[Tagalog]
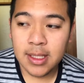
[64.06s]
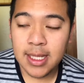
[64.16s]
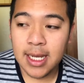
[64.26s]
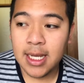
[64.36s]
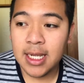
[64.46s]

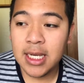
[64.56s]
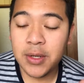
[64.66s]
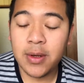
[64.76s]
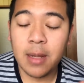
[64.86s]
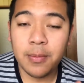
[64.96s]
na hindi
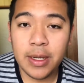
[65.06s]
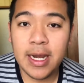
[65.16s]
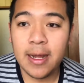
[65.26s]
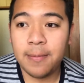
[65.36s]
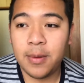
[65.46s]
ko lang po
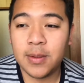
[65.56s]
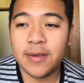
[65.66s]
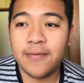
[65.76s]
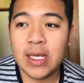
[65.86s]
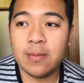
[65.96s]
ina-upload sa
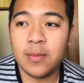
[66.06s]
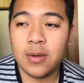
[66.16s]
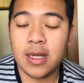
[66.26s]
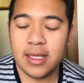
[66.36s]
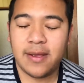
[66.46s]
Facebook,
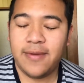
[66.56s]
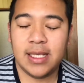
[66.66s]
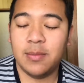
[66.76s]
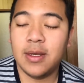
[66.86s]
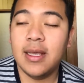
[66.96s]
eh, sa
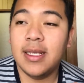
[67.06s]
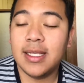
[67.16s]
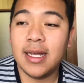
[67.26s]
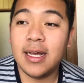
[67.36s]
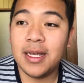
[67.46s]
Facebook,
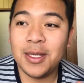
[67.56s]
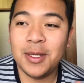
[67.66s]
sa,